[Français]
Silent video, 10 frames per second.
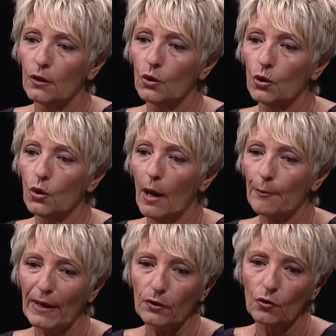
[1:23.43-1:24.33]
euh, un
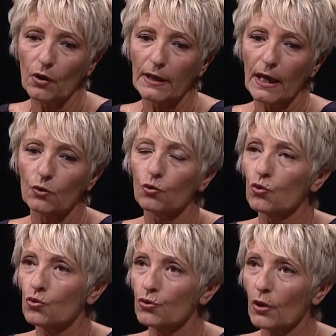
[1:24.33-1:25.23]
partenariat donc
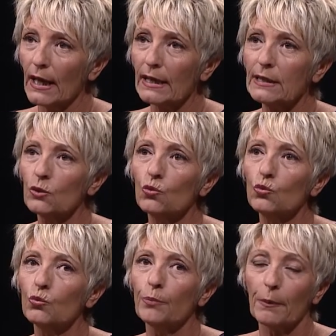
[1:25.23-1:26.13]
culturel qui
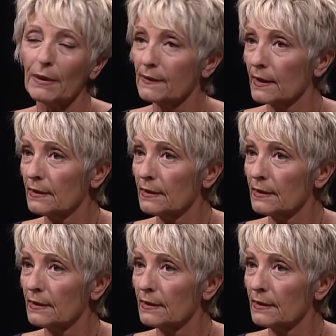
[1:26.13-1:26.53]
nous permettait